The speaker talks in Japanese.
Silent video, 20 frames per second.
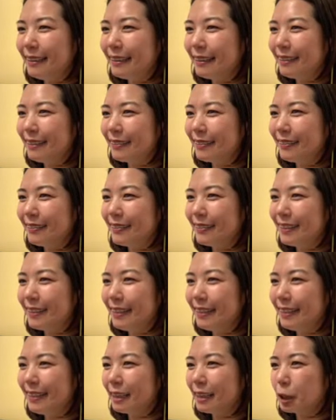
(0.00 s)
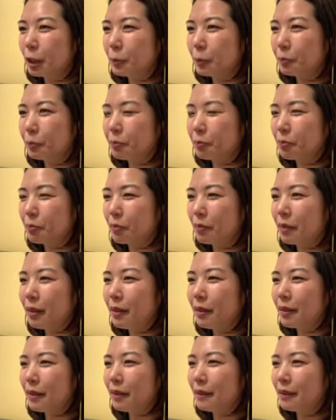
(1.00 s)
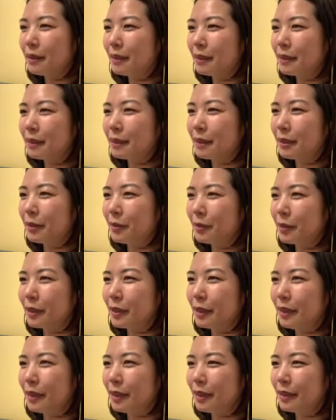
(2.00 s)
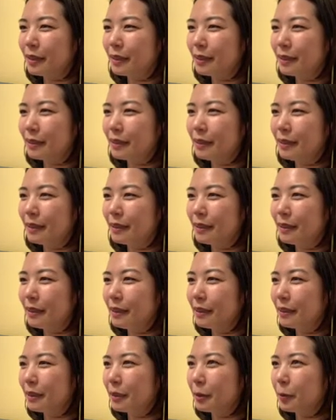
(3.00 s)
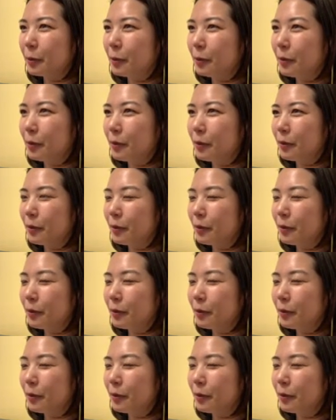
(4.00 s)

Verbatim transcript: んやろう、稲、はい、なんか新しい料理ができたいけど、